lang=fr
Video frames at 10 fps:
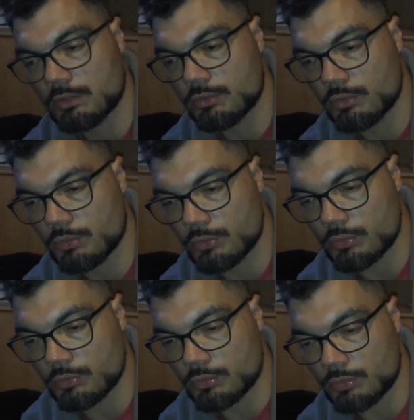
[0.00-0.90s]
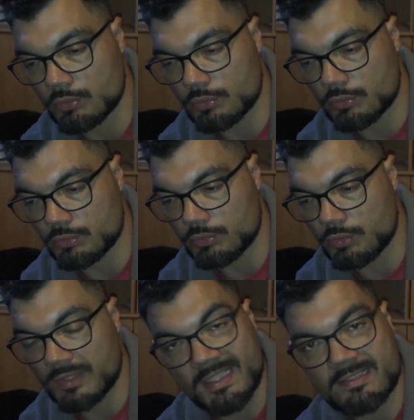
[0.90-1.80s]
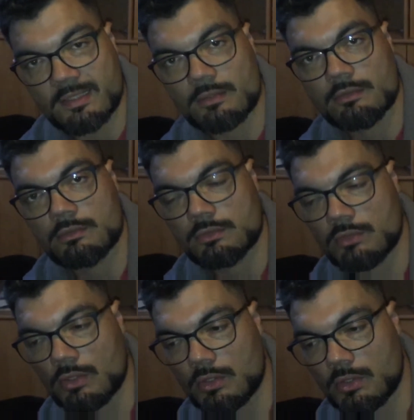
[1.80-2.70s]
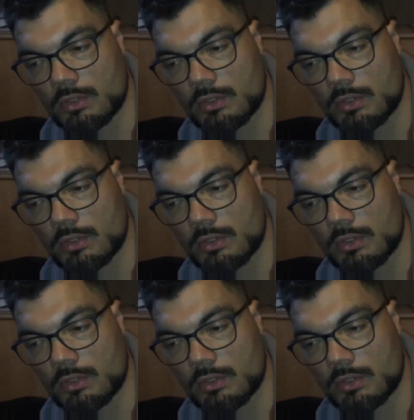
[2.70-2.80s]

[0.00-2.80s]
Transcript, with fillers: de, de naître dans